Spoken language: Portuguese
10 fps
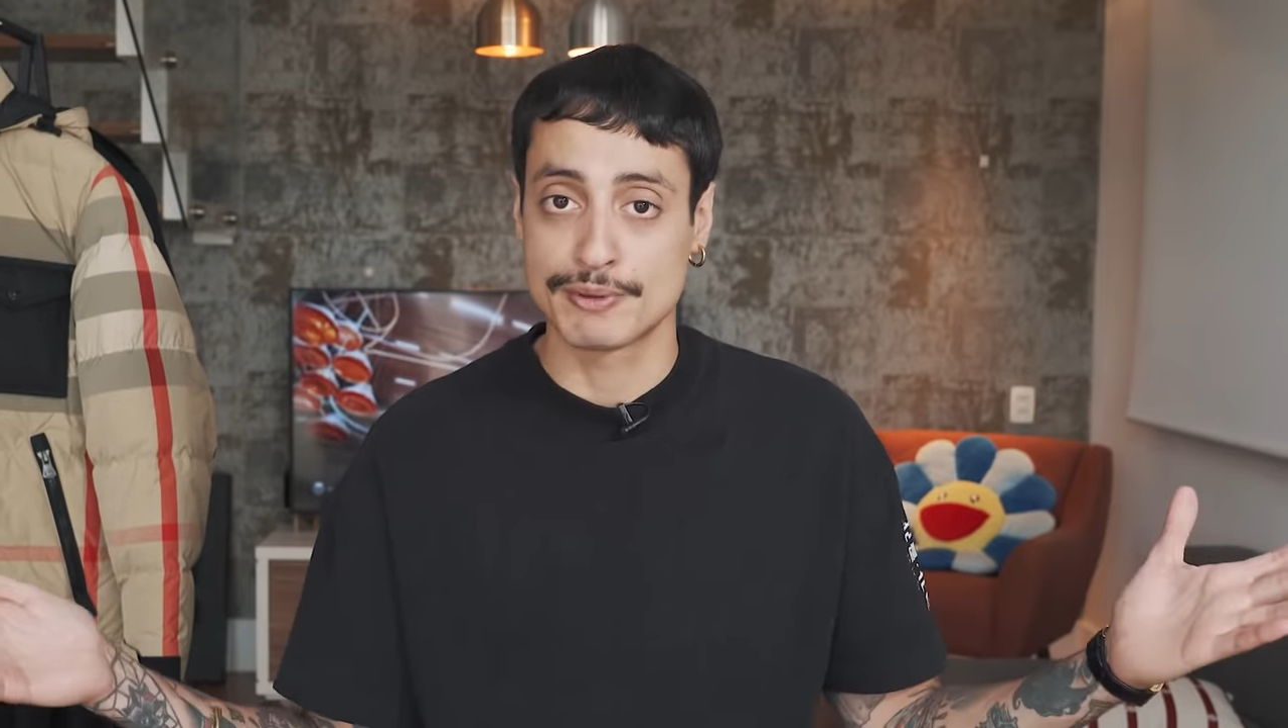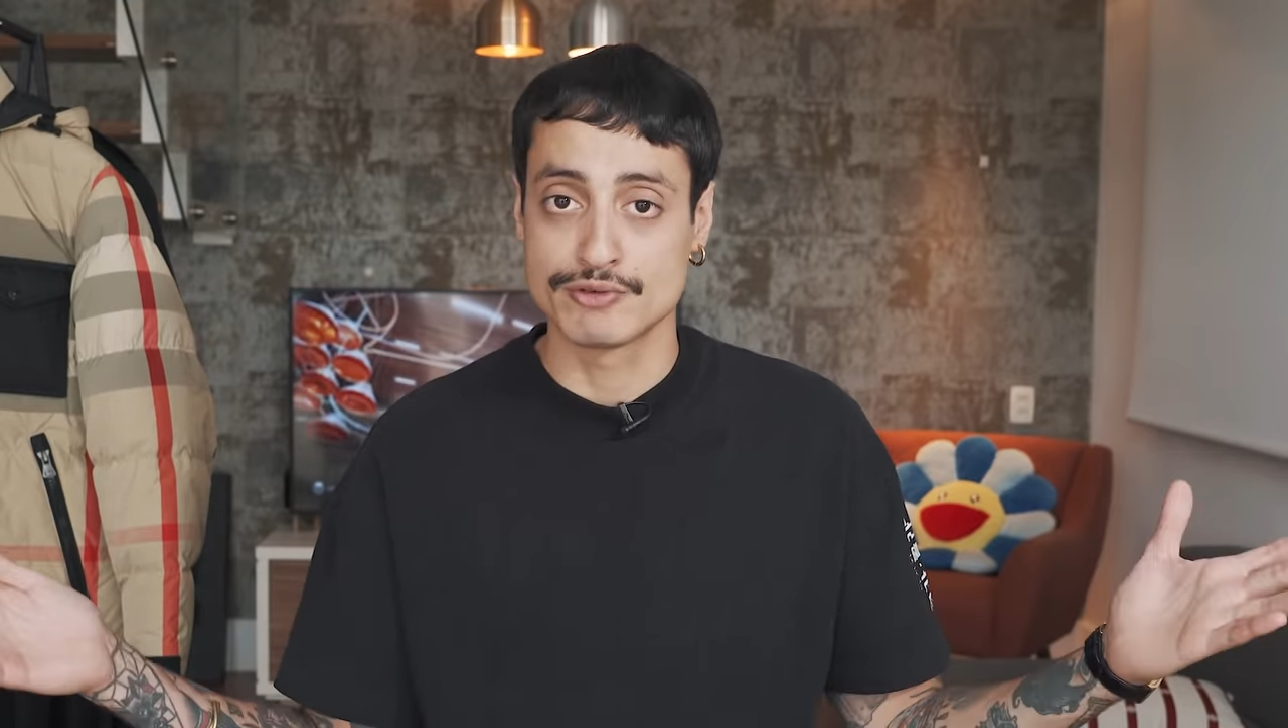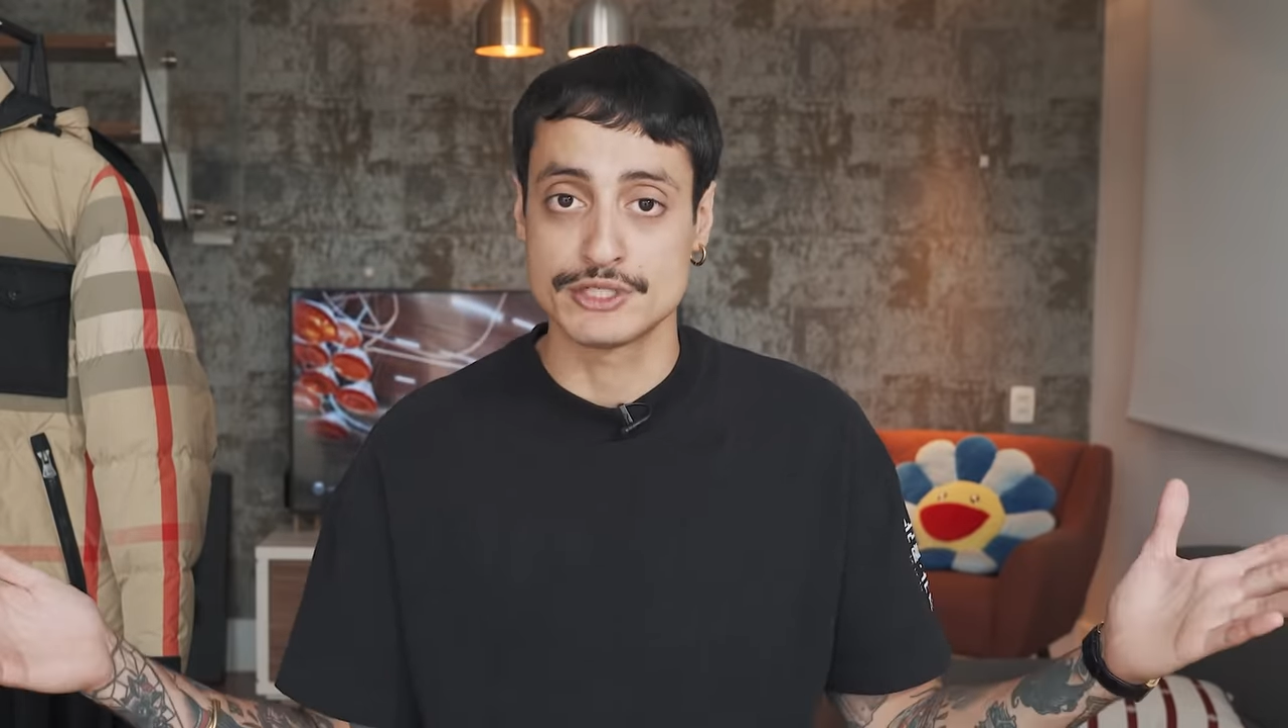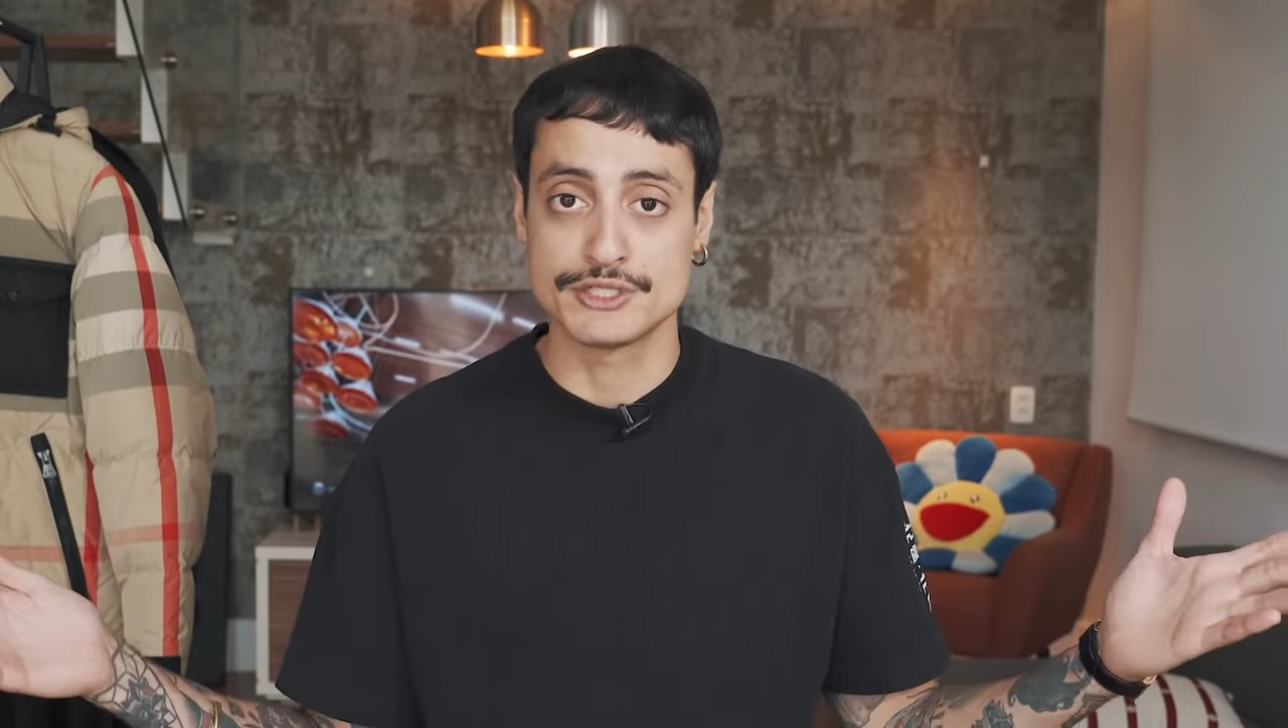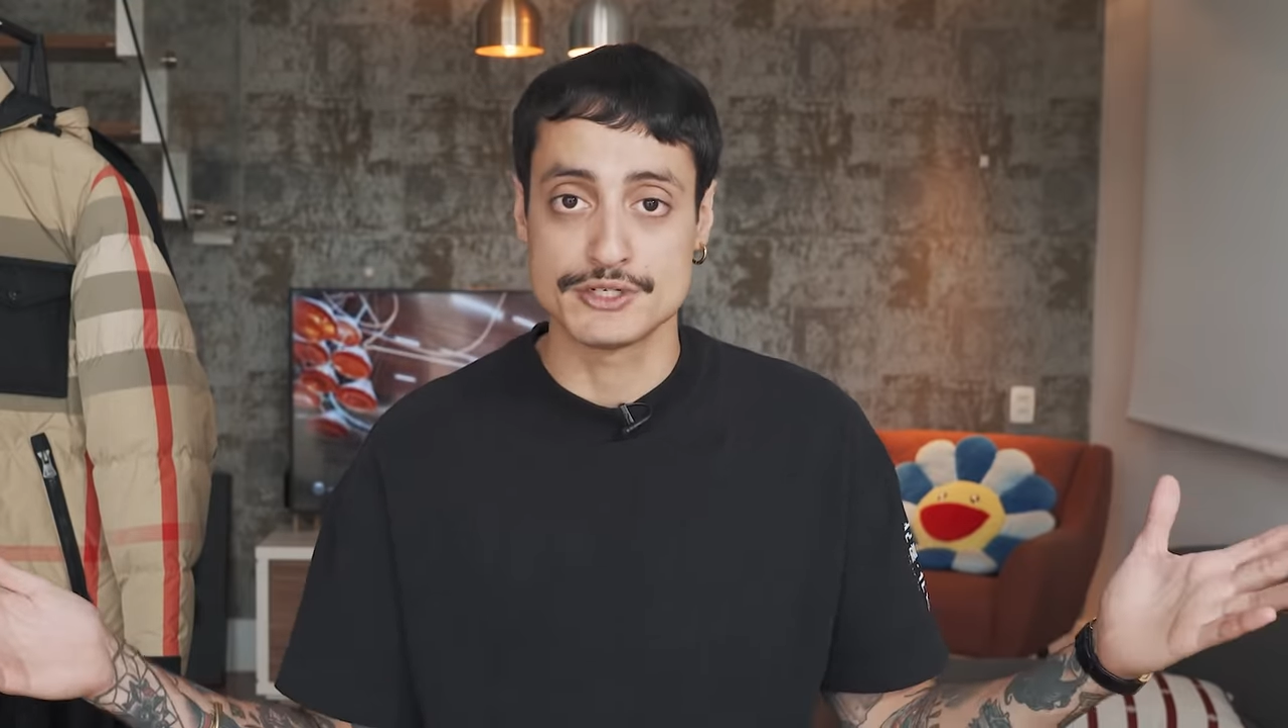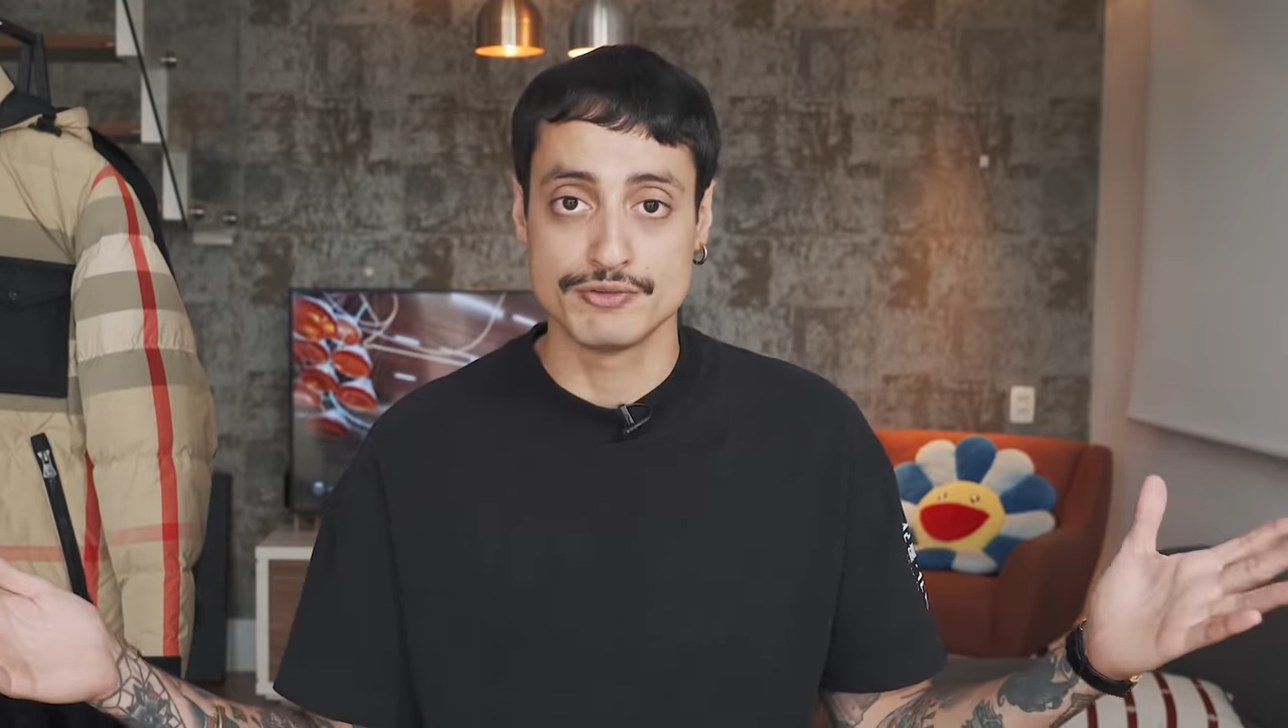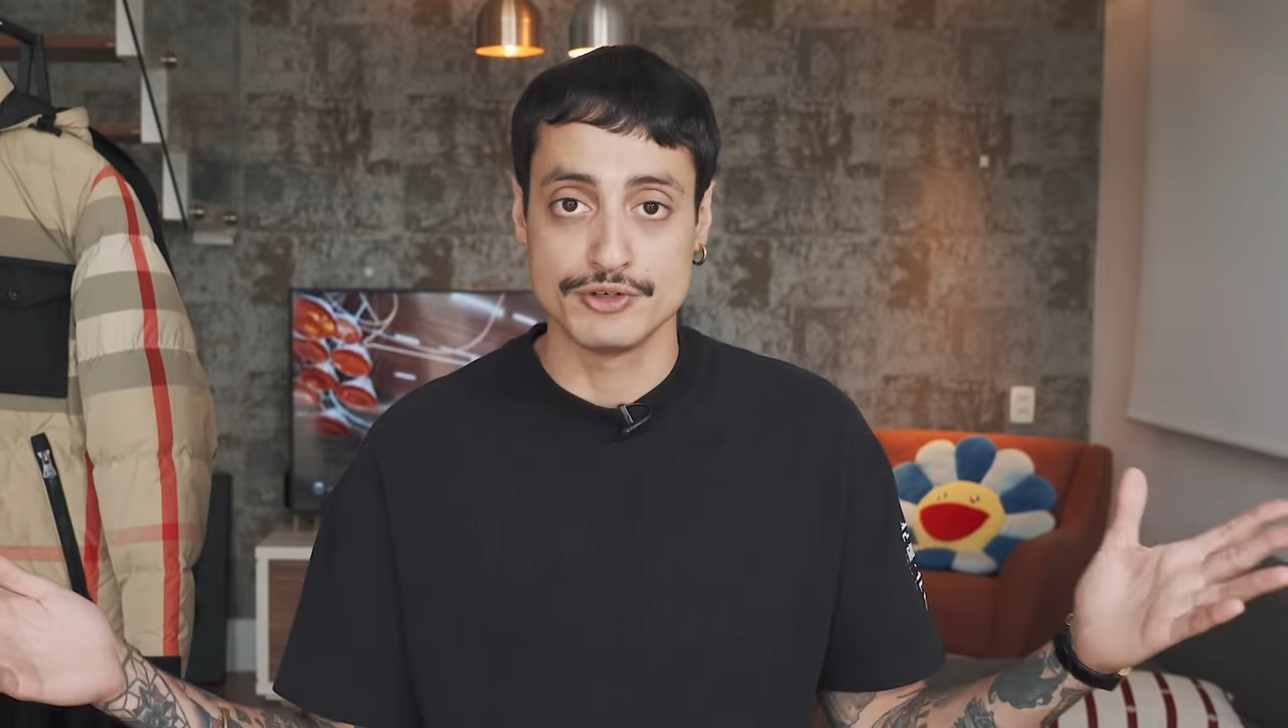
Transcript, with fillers: para vocês nesse